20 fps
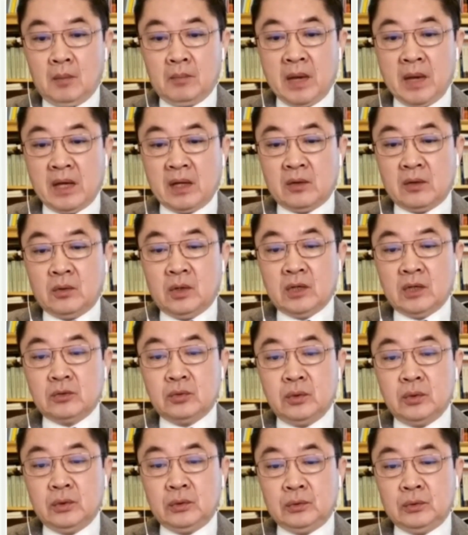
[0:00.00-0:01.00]
美国
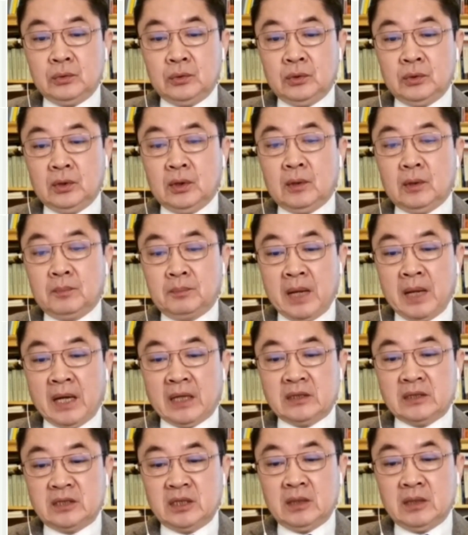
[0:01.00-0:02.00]
对于
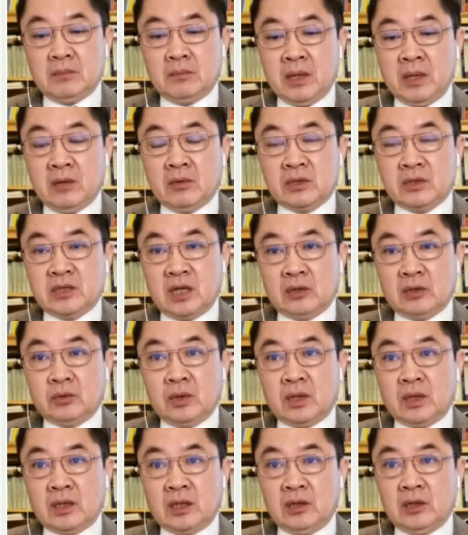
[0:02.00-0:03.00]
北京没有像
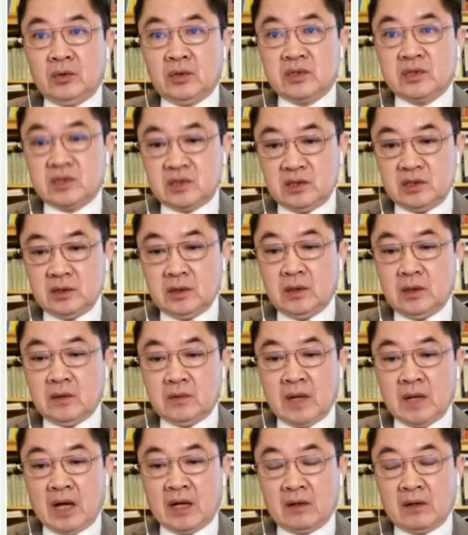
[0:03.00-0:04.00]
对俄罗斯
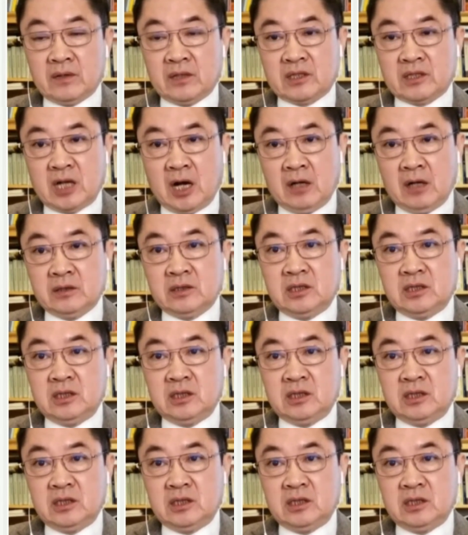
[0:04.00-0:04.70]
那样的长